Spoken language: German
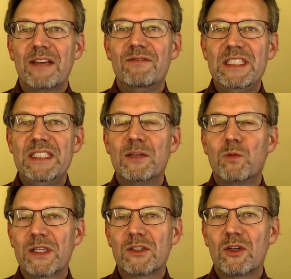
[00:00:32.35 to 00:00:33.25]
wie
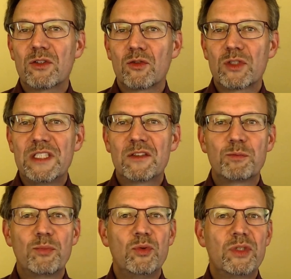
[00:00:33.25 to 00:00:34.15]
ihr OneNote
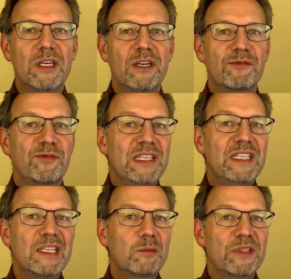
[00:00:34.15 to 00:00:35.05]
Notizbücher
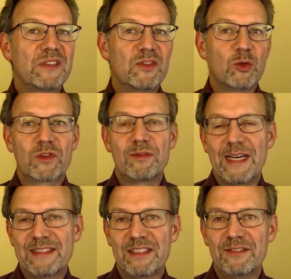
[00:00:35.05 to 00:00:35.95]
findet
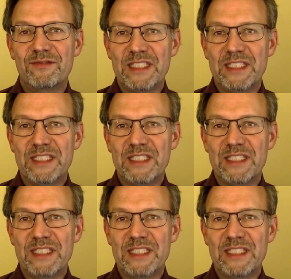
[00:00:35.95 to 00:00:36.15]
bzw.